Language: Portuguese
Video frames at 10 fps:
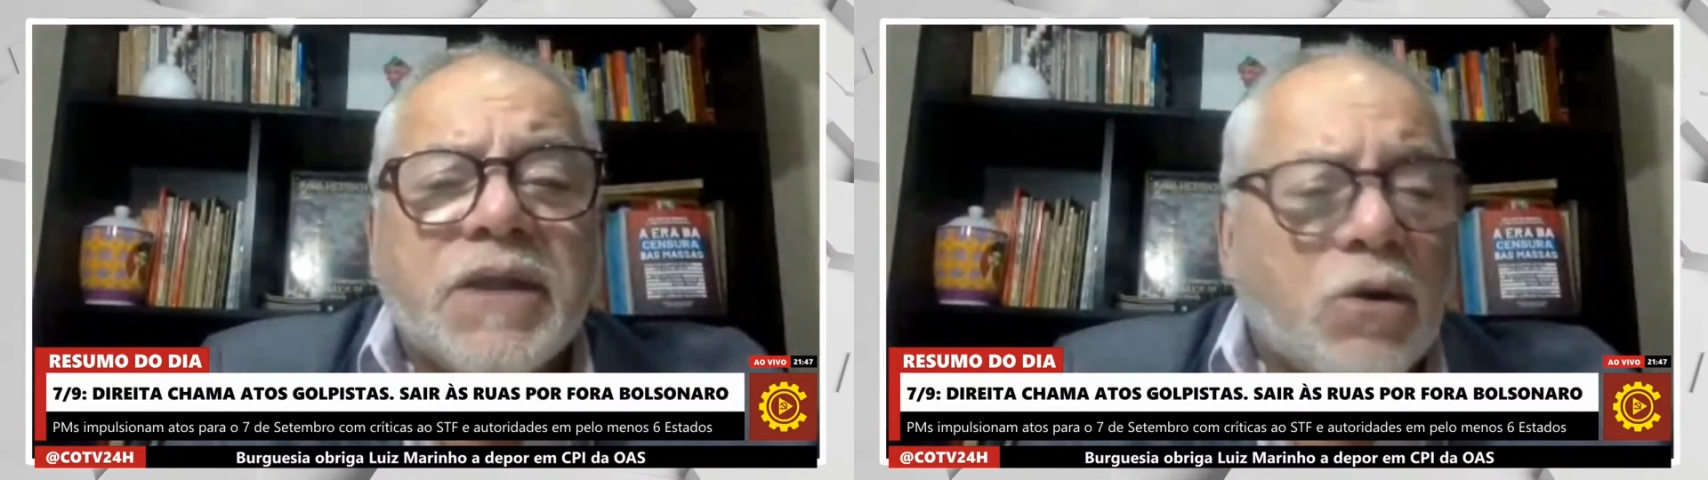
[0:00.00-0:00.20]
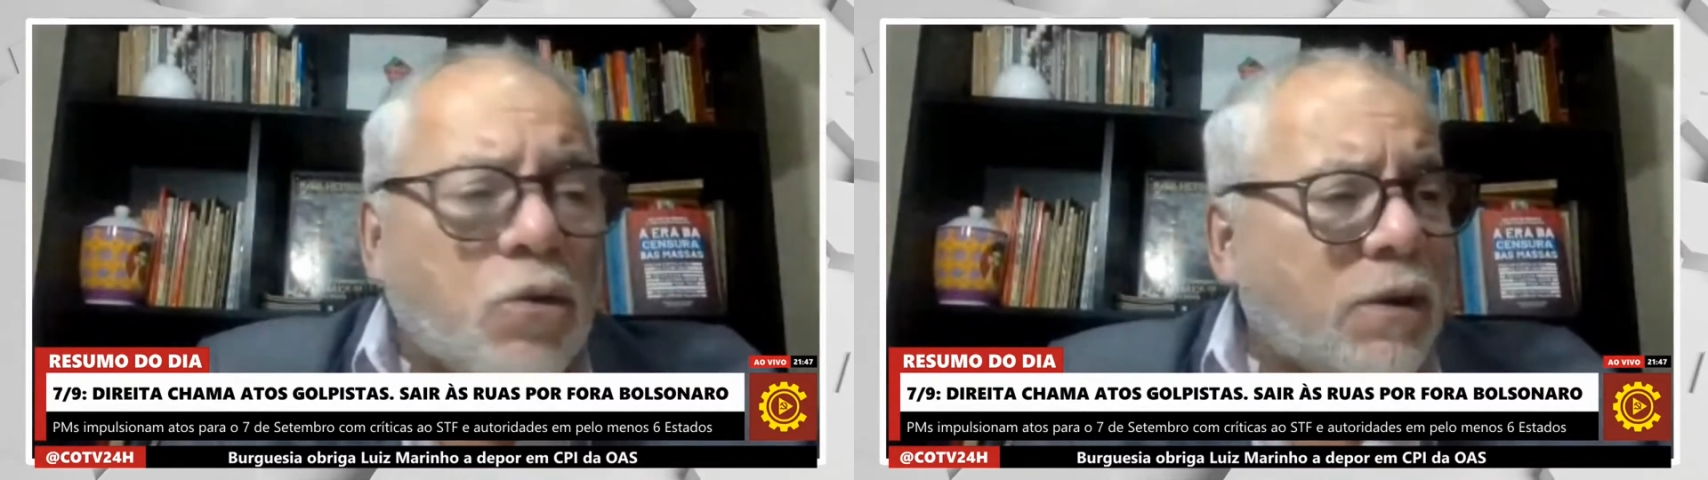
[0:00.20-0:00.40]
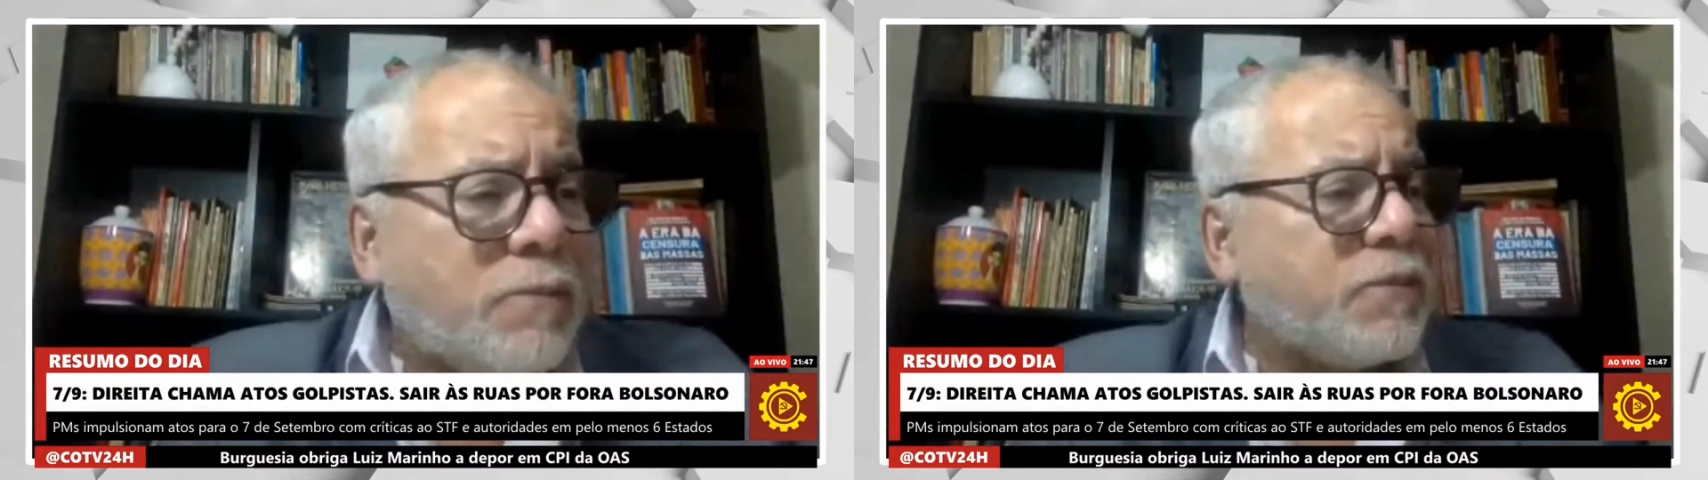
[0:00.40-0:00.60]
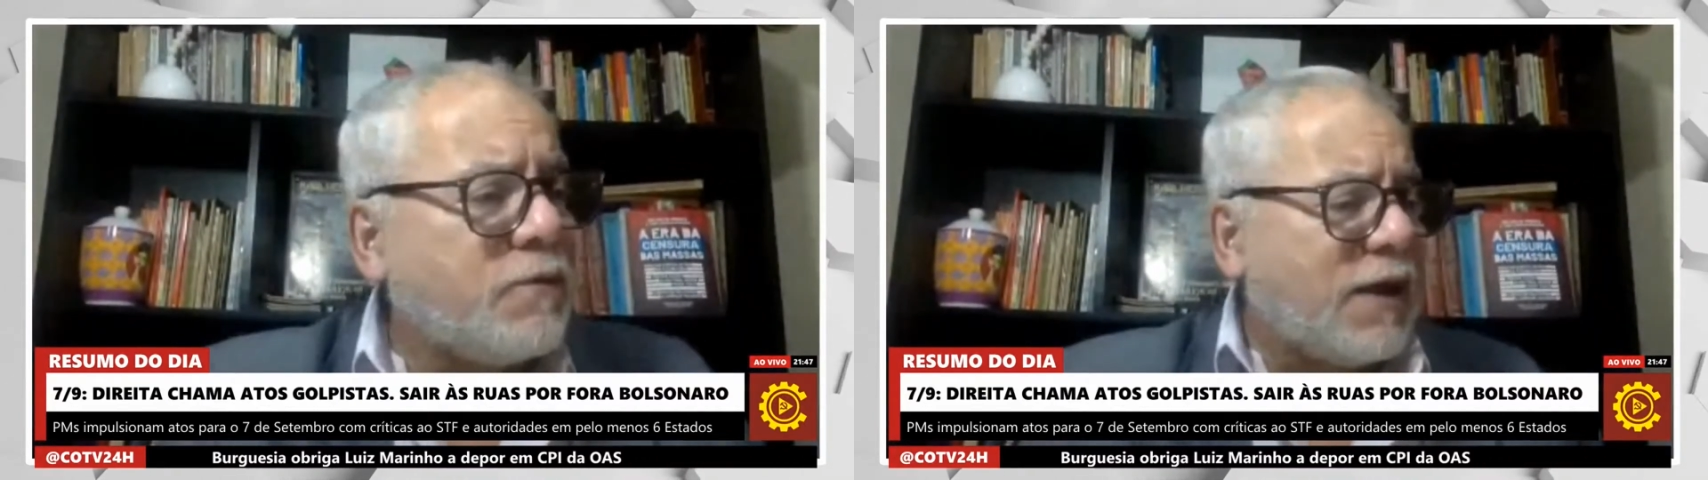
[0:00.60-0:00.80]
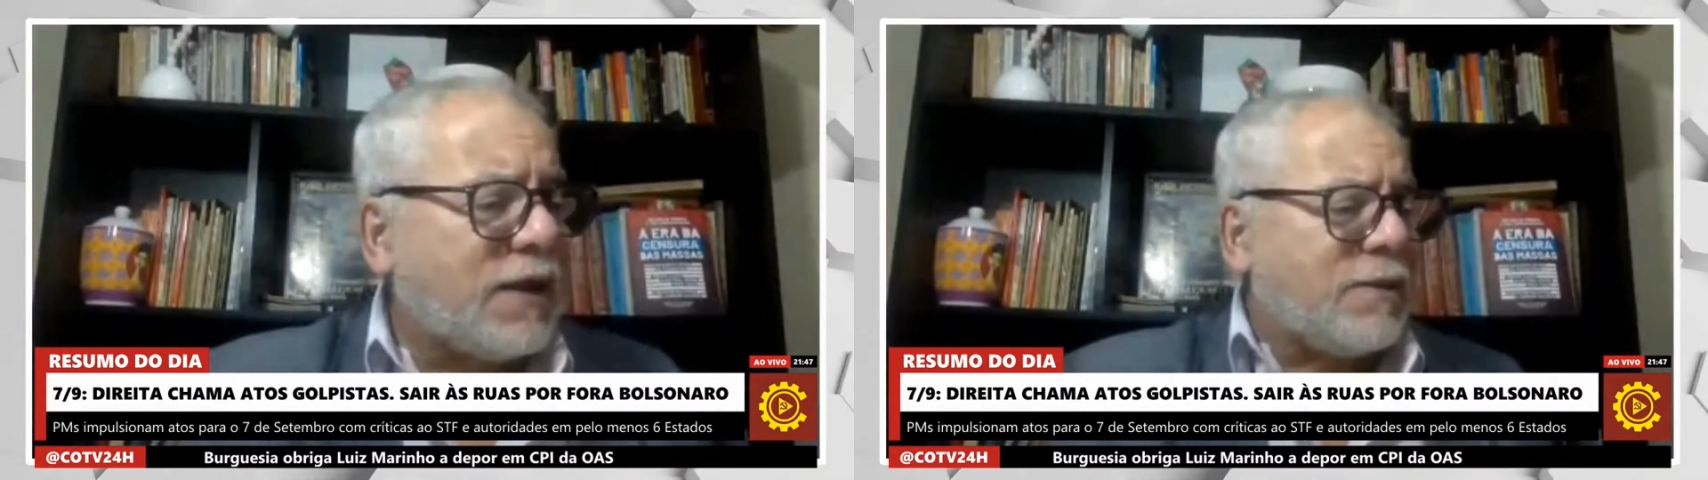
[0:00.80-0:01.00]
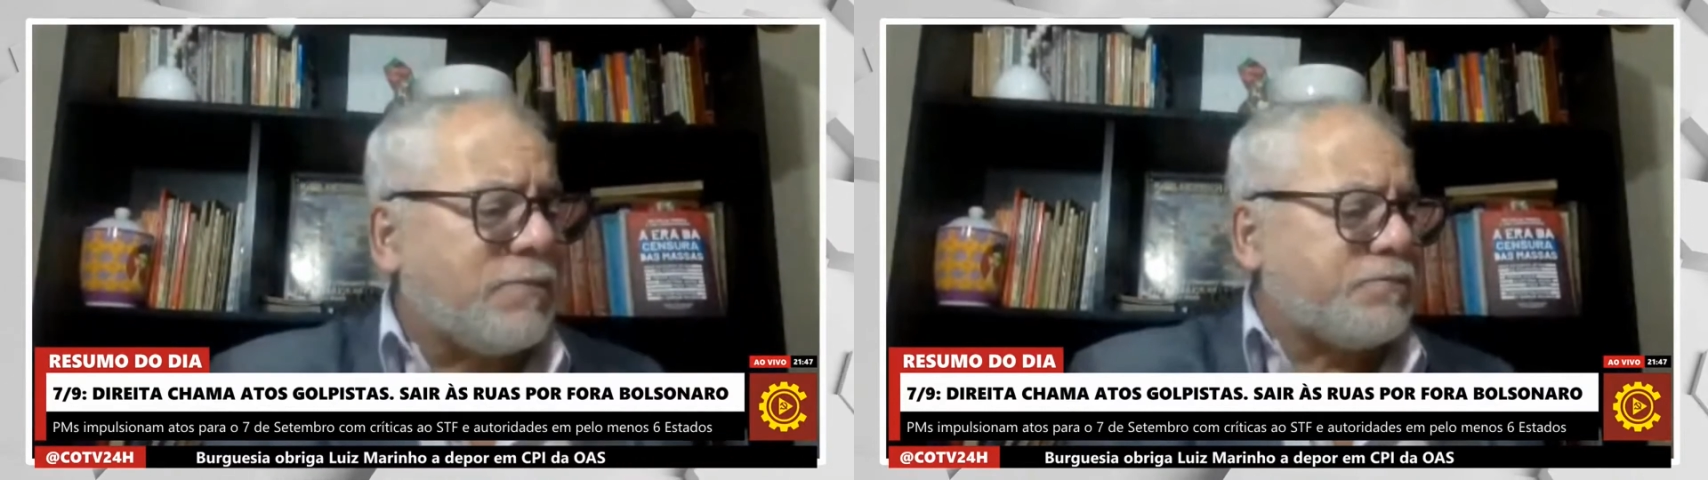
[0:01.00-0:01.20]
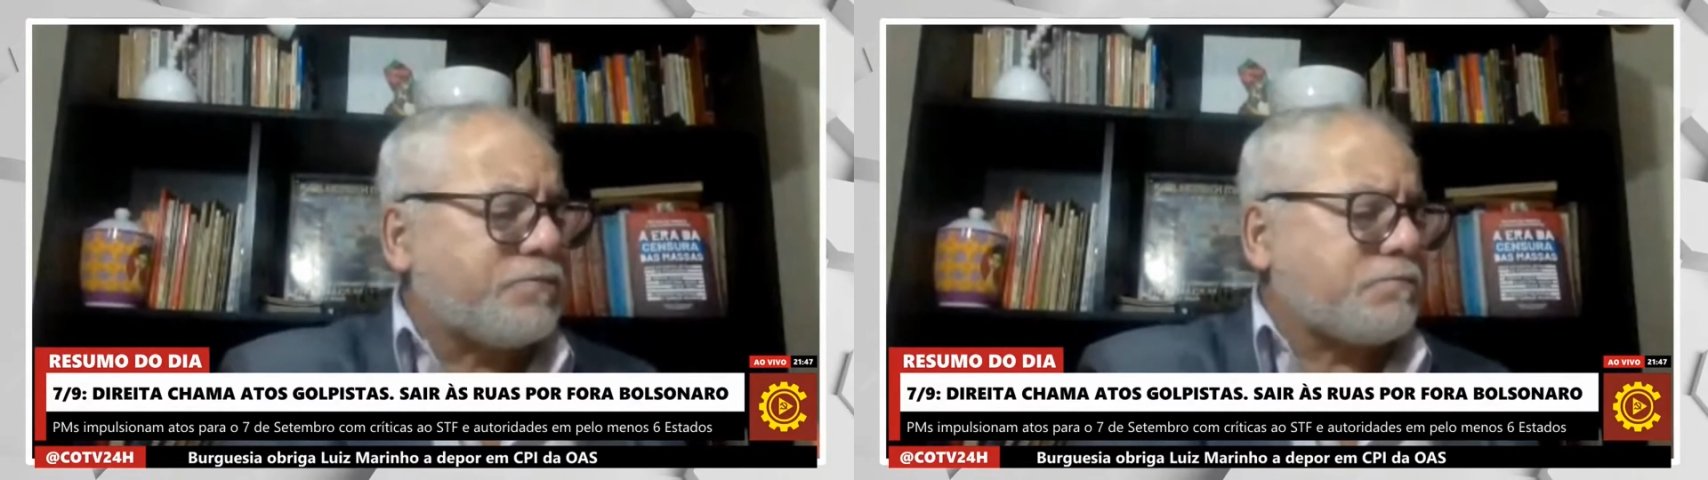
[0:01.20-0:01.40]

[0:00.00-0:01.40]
da rua. Vai lá.